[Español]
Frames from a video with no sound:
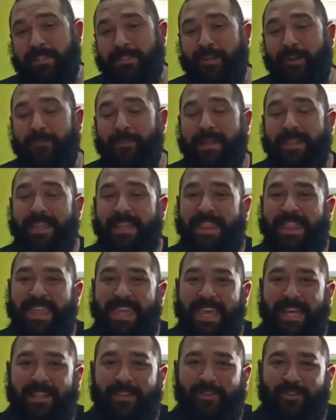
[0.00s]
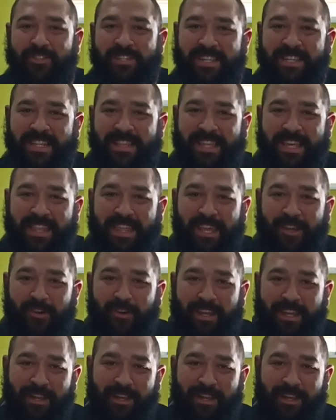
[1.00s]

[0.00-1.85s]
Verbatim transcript: Strongman de 165